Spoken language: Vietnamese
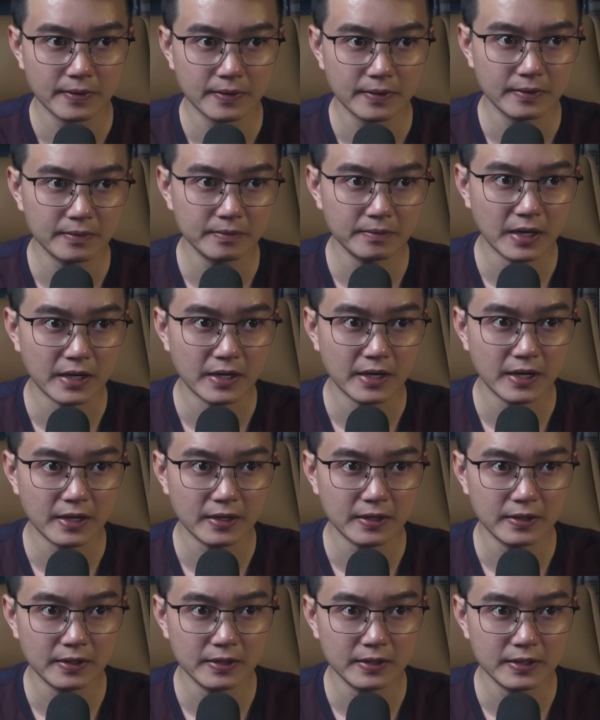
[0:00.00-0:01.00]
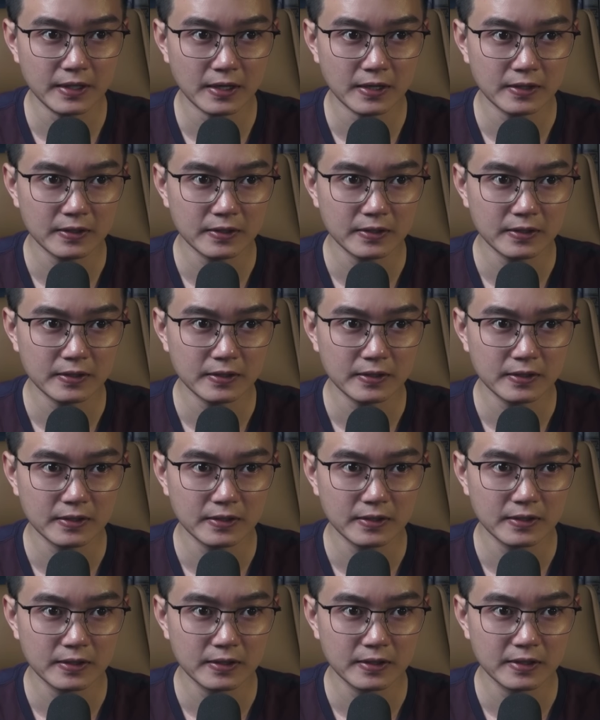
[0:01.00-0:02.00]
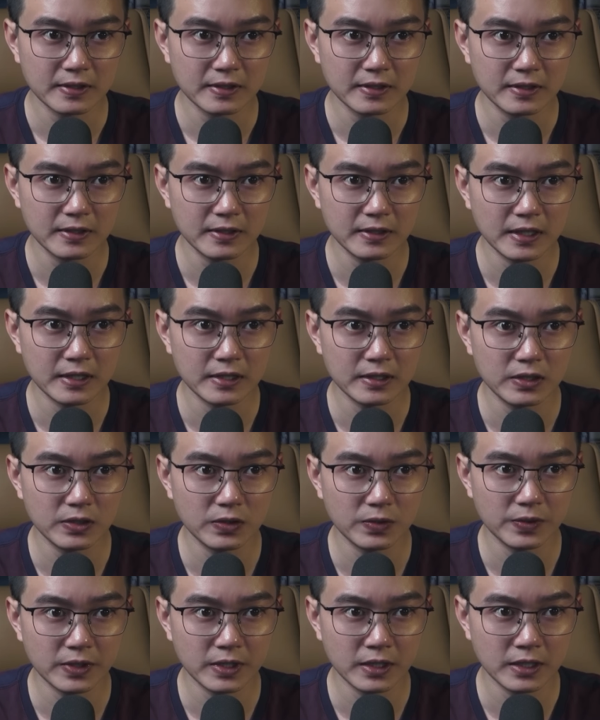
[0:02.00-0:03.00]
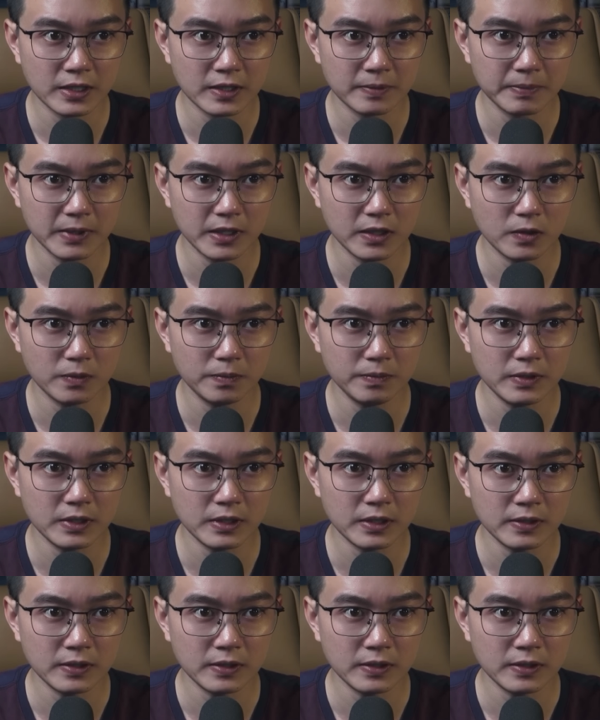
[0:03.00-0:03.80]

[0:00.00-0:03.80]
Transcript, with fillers: Bà đáng lý ra nên vui hơn mới đúng chứ.